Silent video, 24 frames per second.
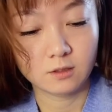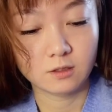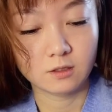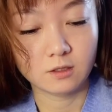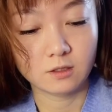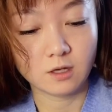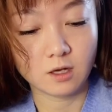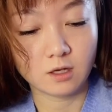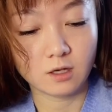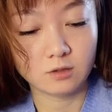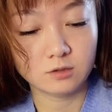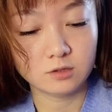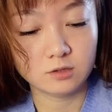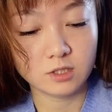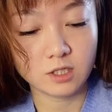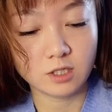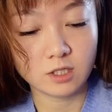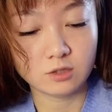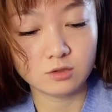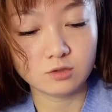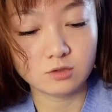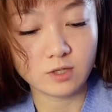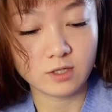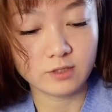然后这个
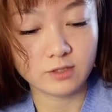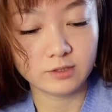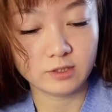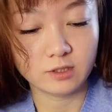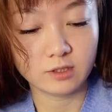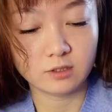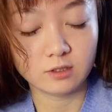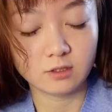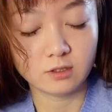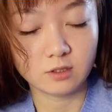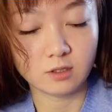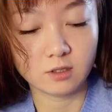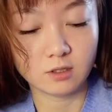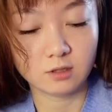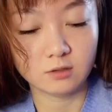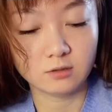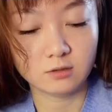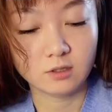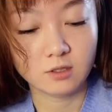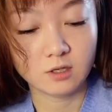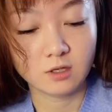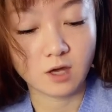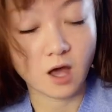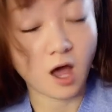算是一个
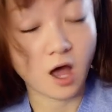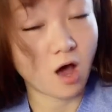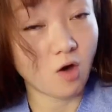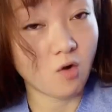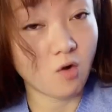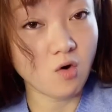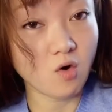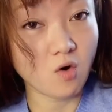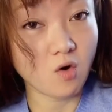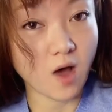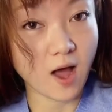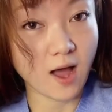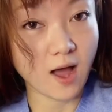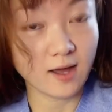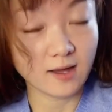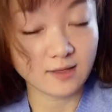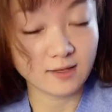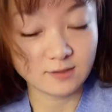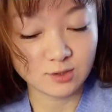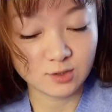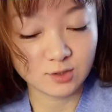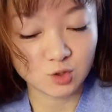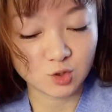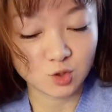豪华
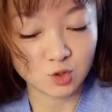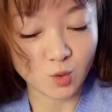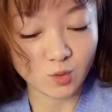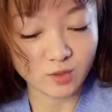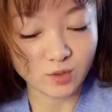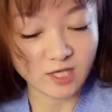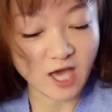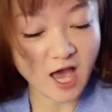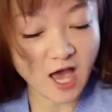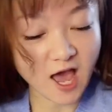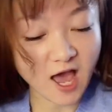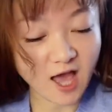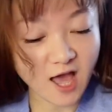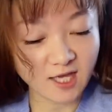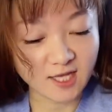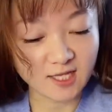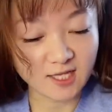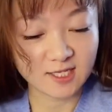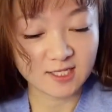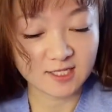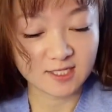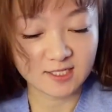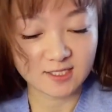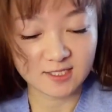中样，
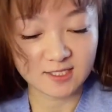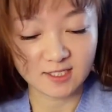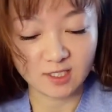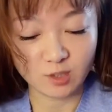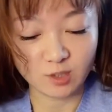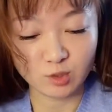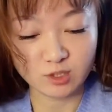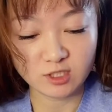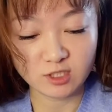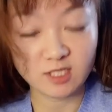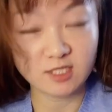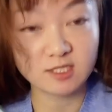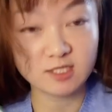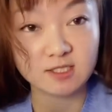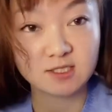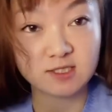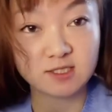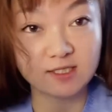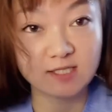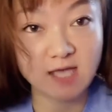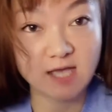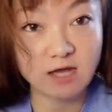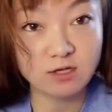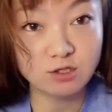因为这个是
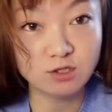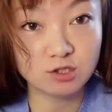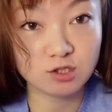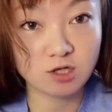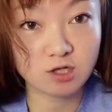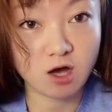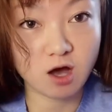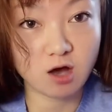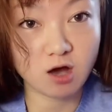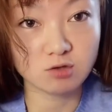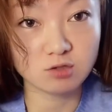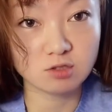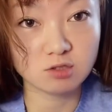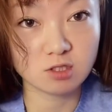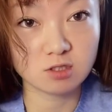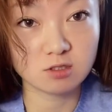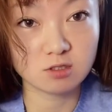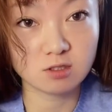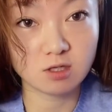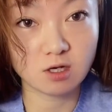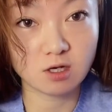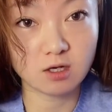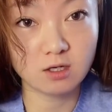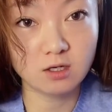三十毫升
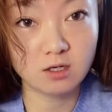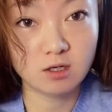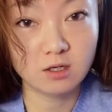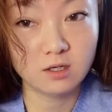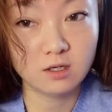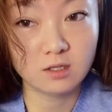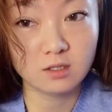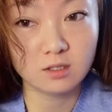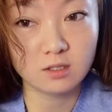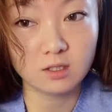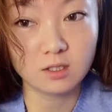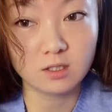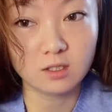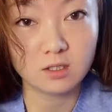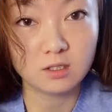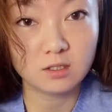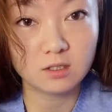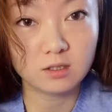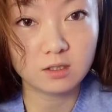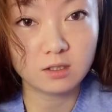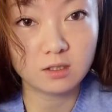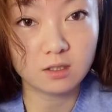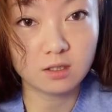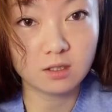的一
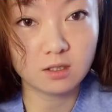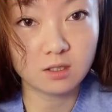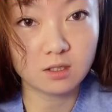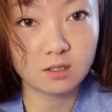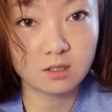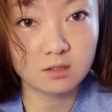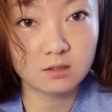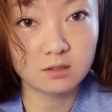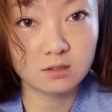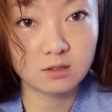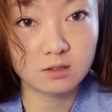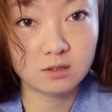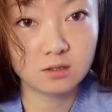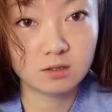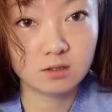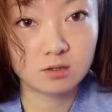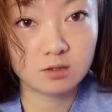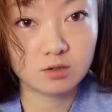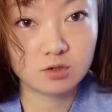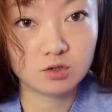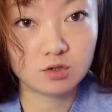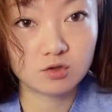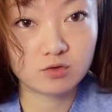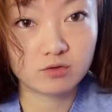个
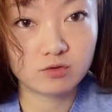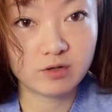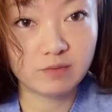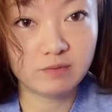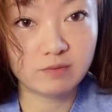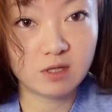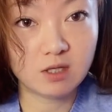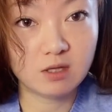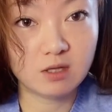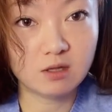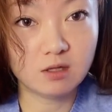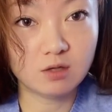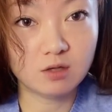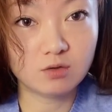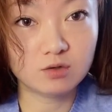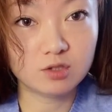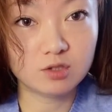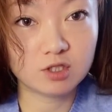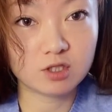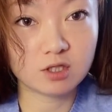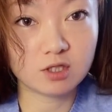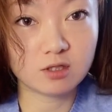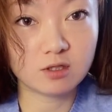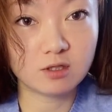Treatment
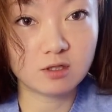Lotion。